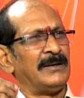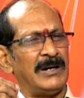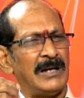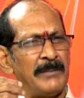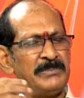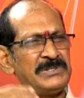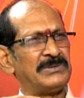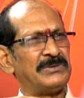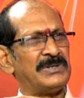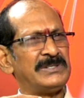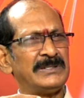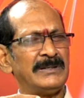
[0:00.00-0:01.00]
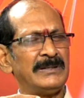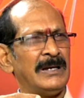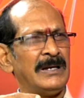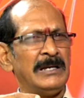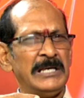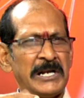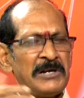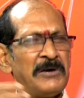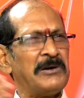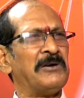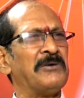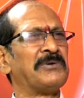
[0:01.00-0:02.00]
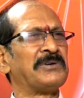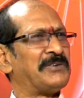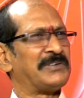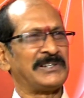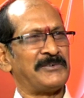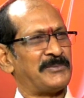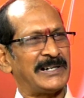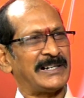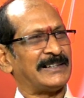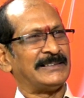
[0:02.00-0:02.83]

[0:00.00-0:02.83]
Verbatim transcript: వాళ్ళు ఆ పిచ్చిలోంచి ఎరునోళ్ళు నవ్వుకుంటూ ఉంటాం అనమాట